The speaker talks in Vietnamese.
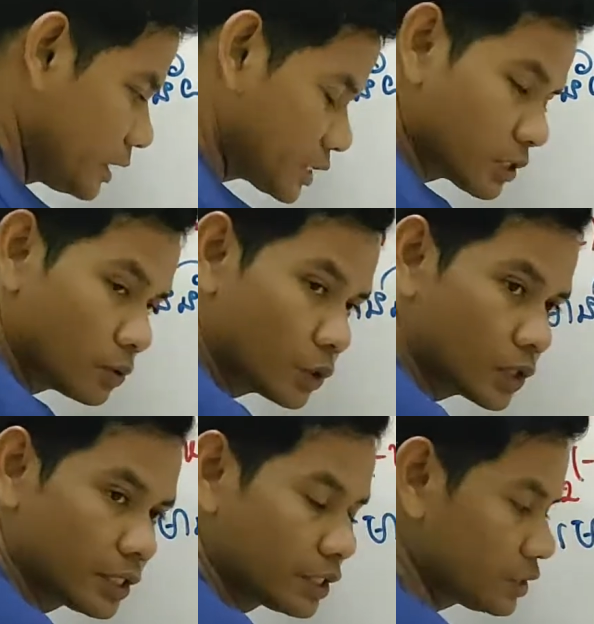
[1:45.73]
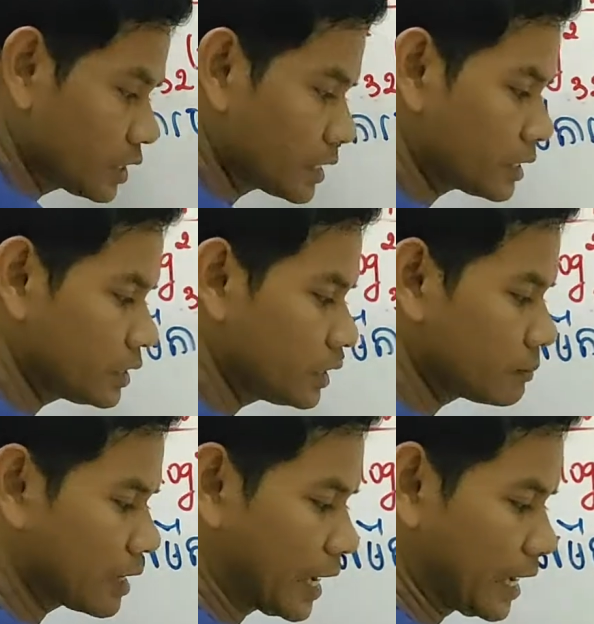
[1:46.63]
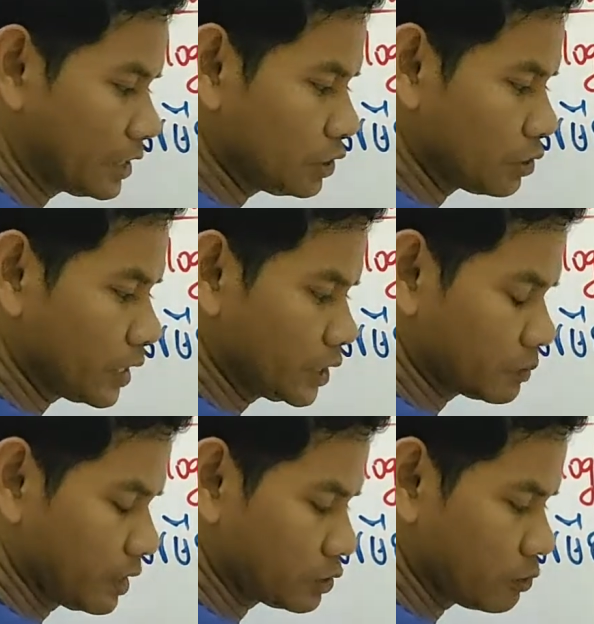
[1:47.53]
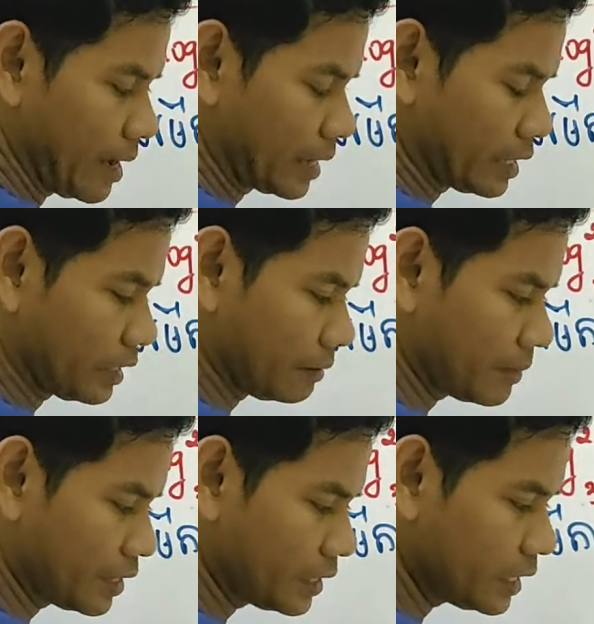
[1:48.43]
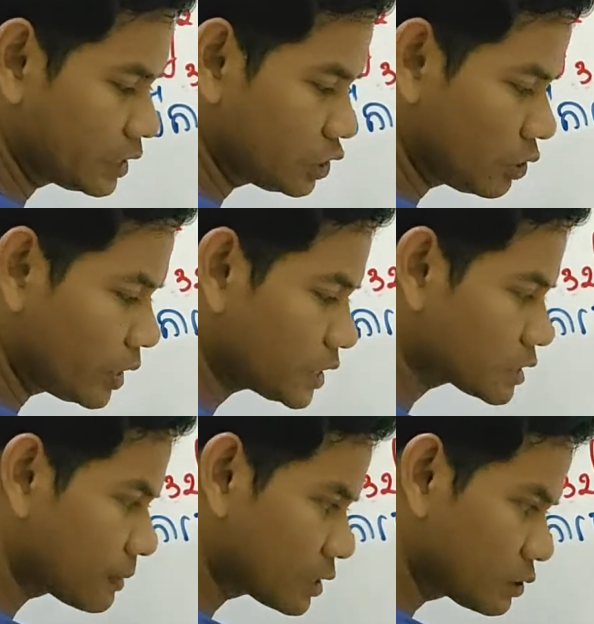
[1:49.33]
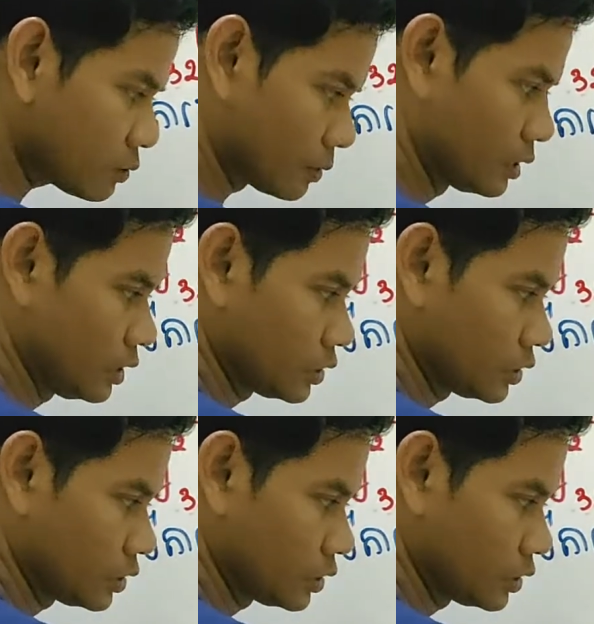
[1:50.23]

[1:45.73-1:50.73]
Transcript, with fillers: cứ lịch smartphone chăng dương mình ai vô x smartphone bàn tỷ bờ hiên vô x smartphone